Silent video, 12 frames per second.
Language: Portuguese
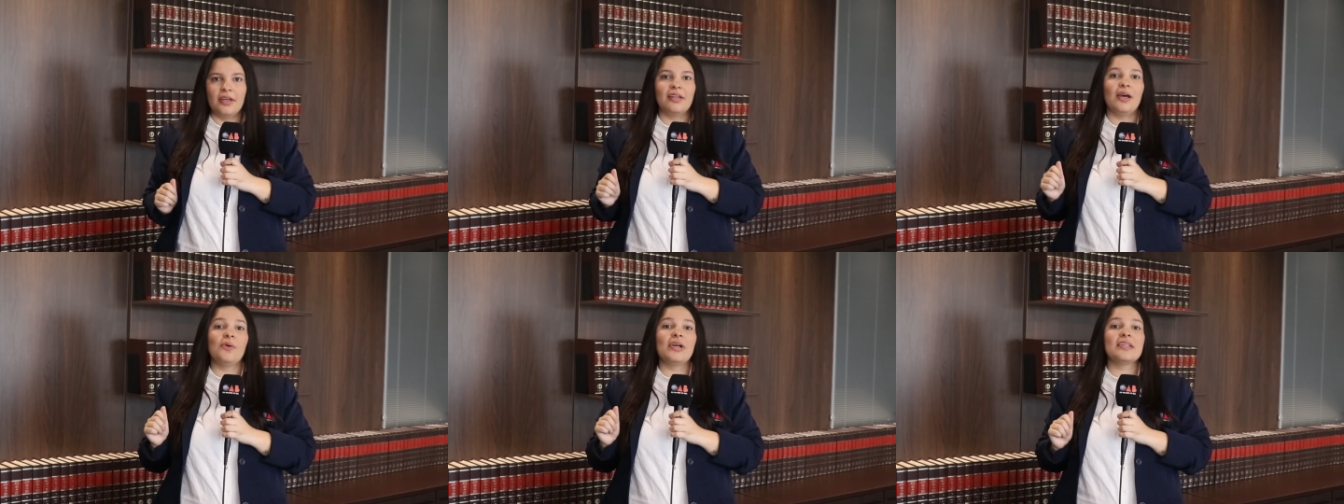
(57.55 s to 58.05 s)

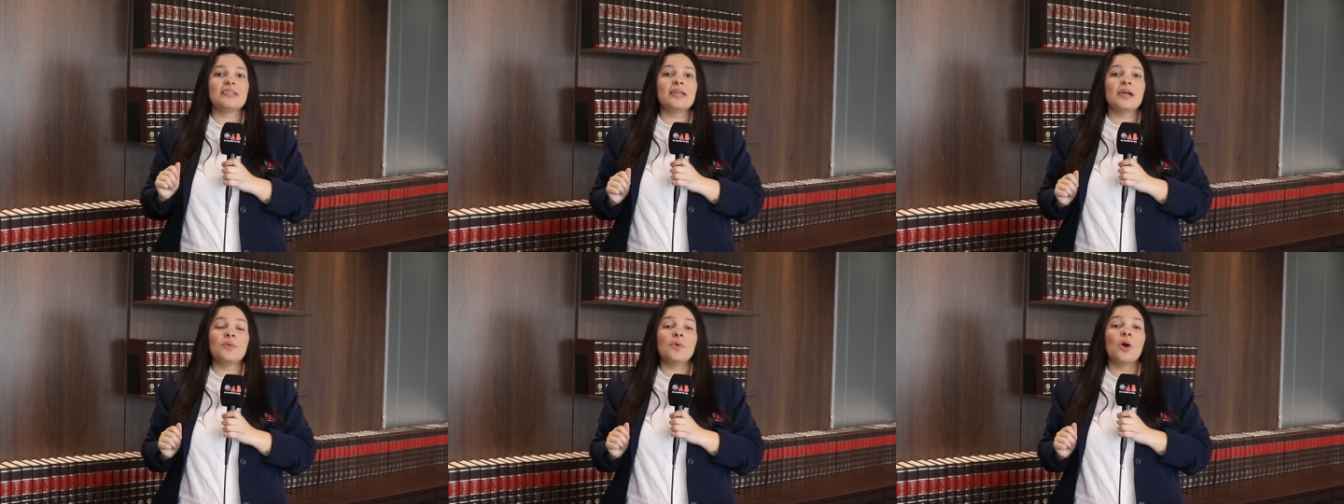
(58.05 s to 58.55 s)
Na
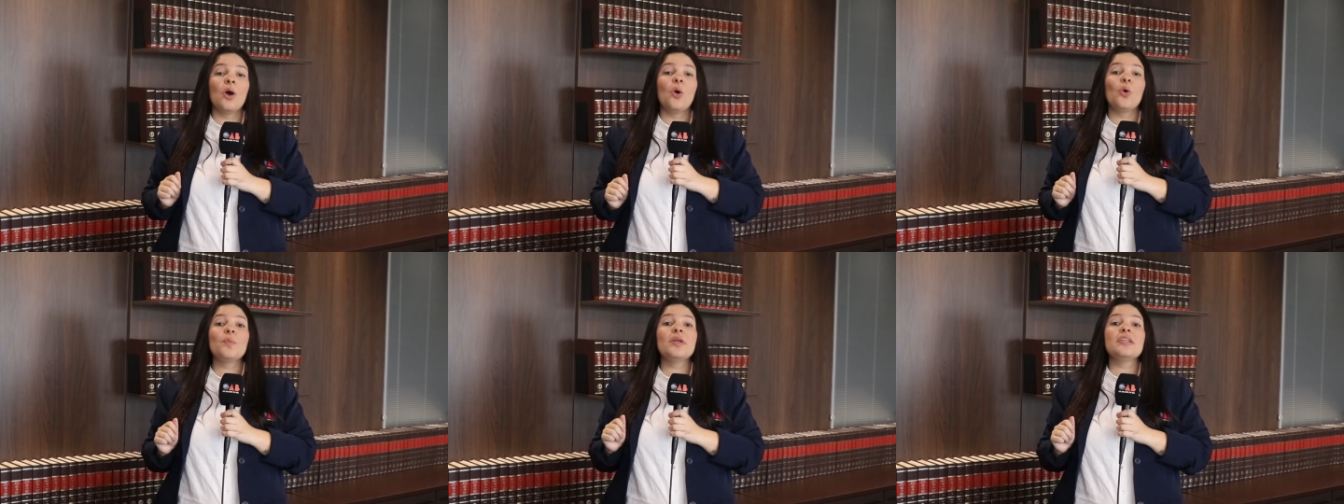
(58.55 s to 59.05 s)
ocasião,
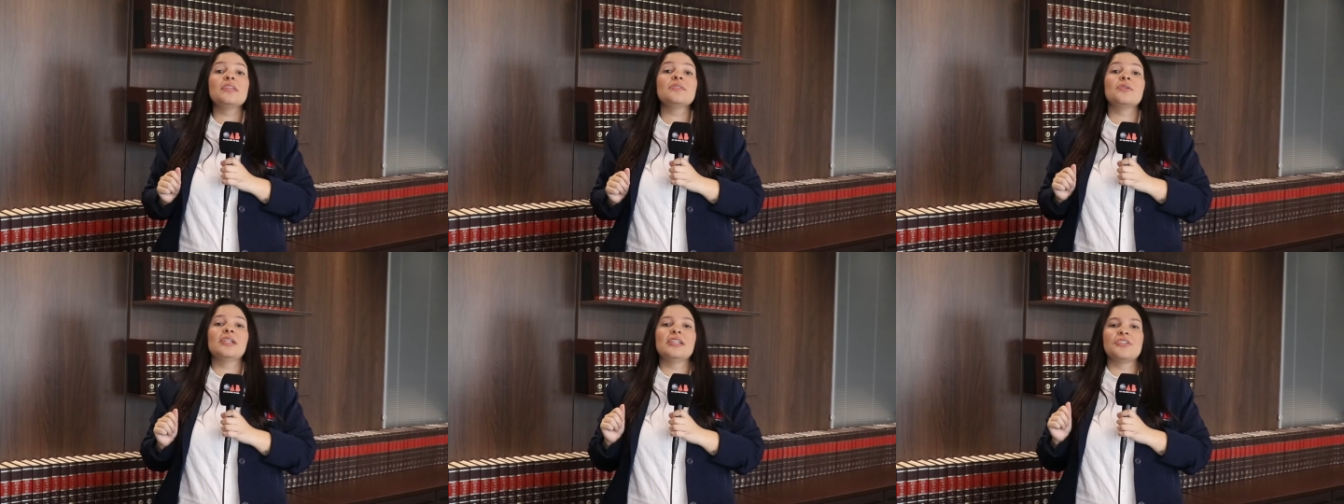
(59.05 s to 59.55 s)
o
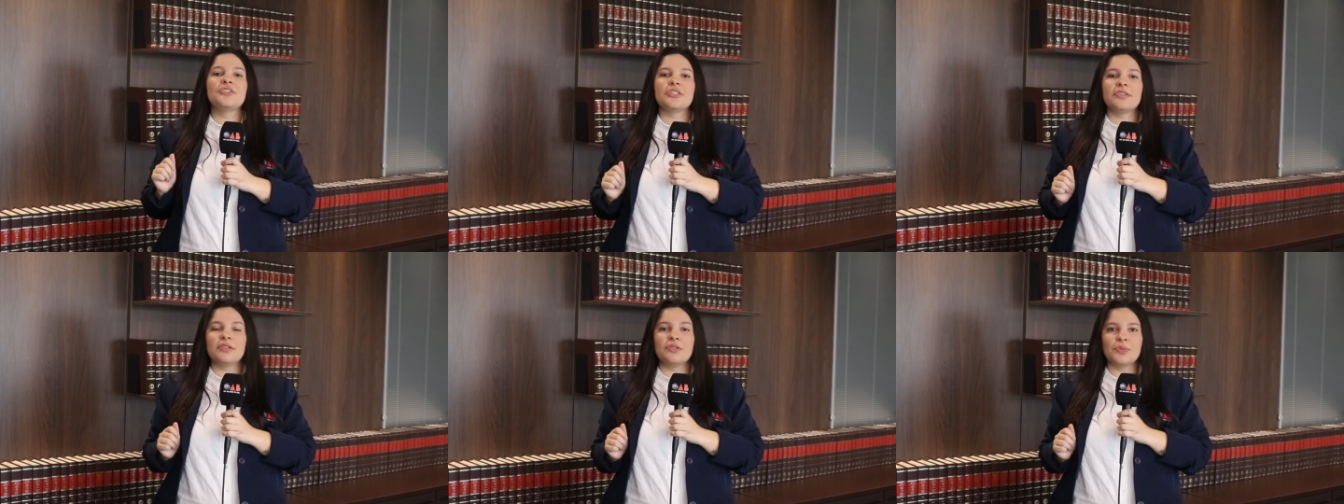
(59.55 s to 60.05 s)
ministro
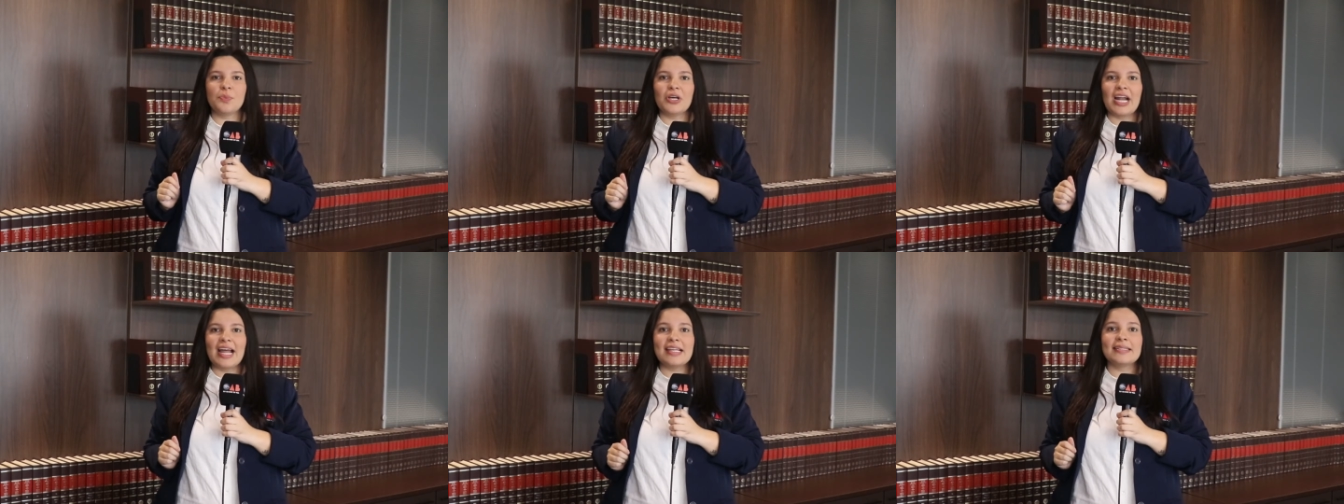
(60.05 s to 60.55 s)
Alexandre de
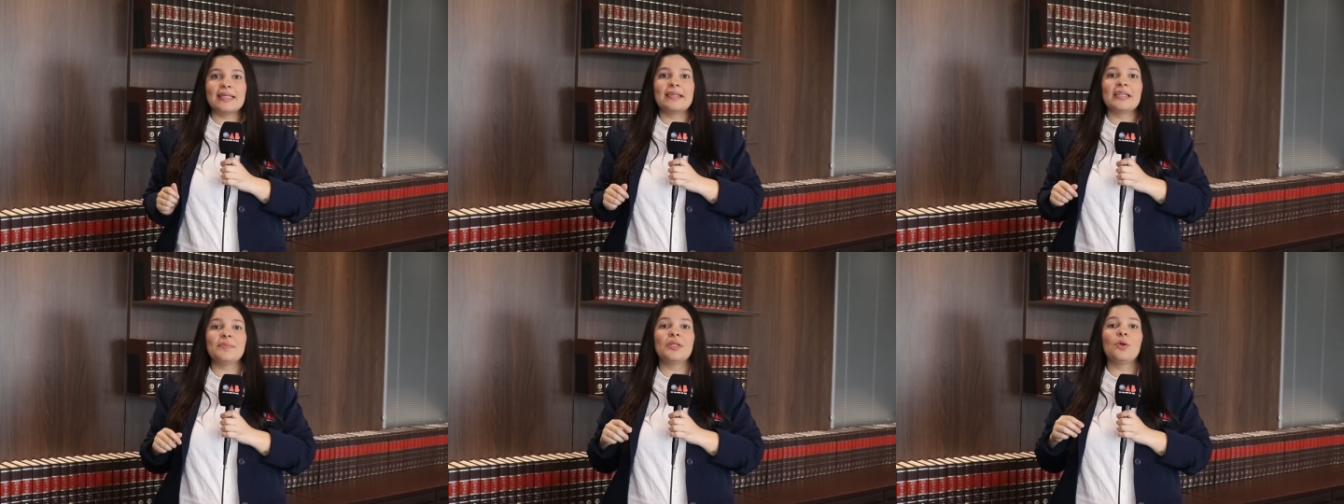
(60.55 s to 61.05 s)
Moraes
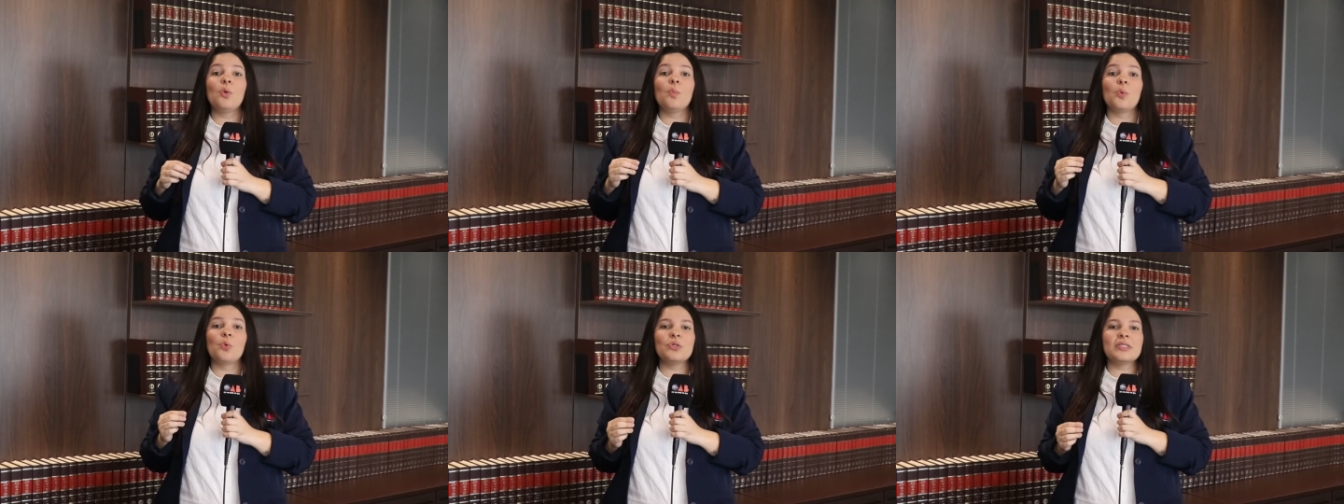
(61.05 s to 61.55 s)
determinou
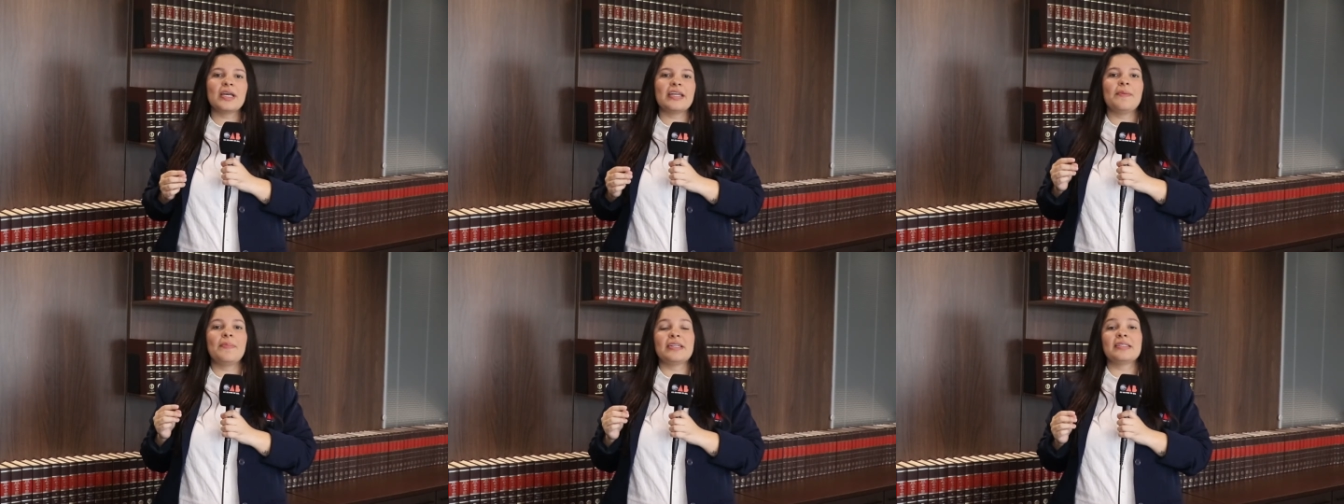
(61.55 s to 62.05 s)
busca
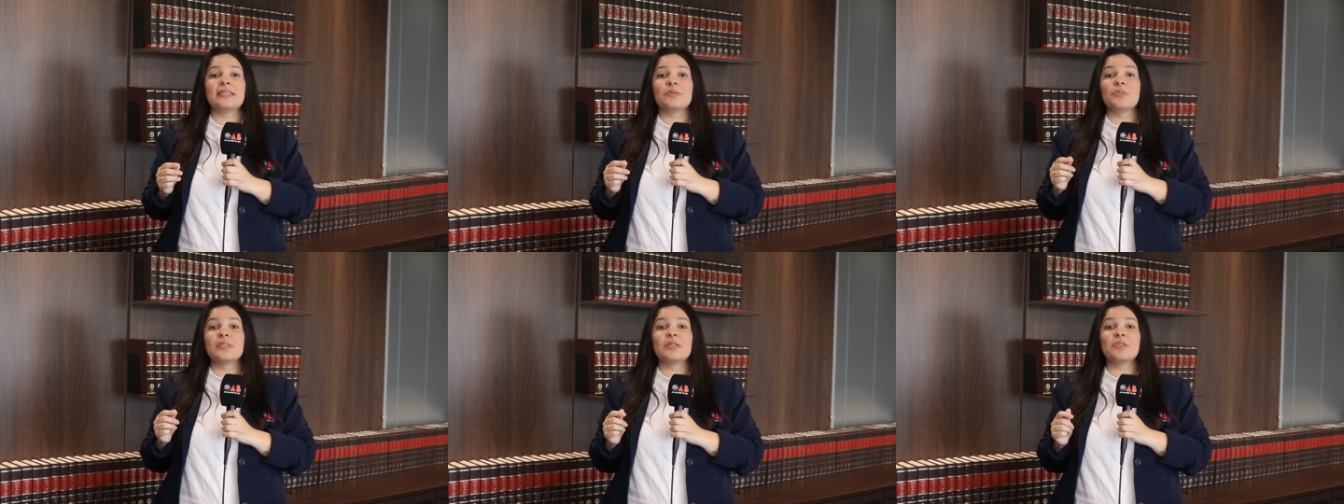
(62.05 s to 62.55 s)
e
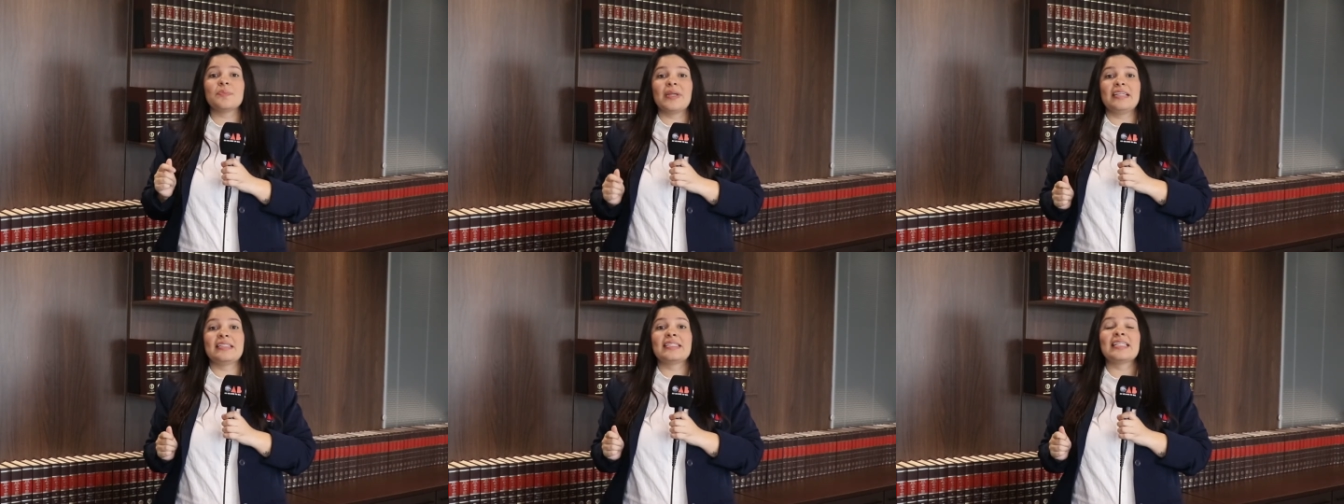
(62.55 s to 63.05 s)
apreensão de seus
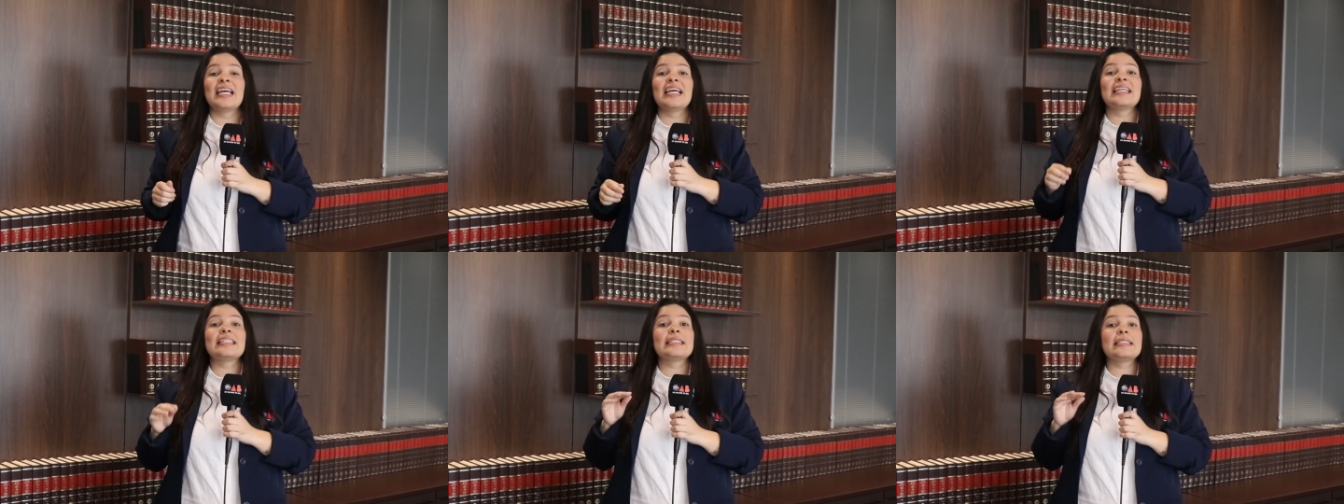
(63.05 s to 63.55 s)
bens,
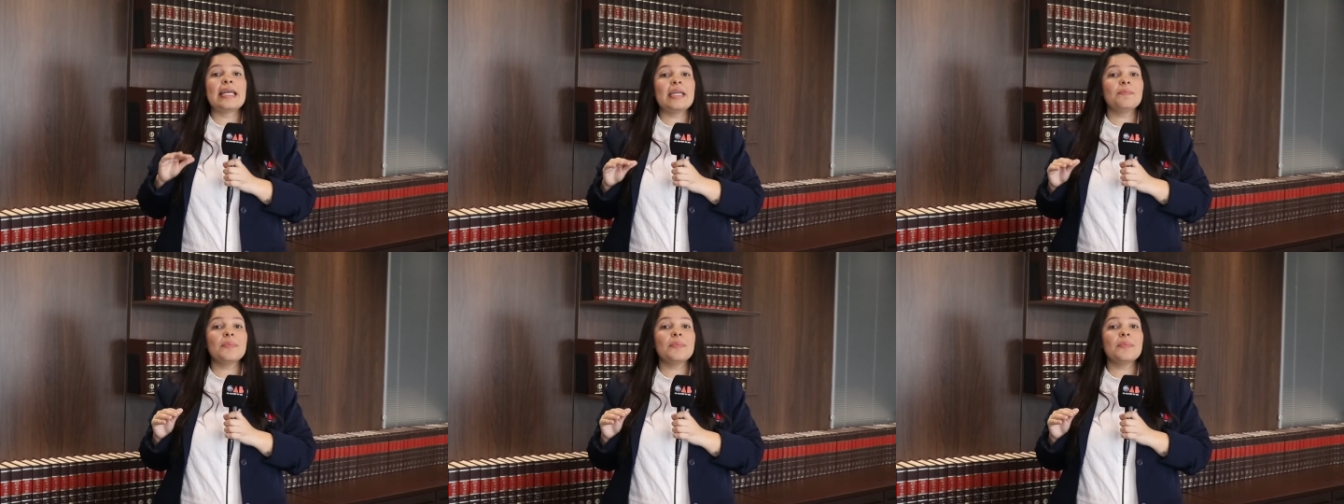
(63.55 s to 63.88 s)
sem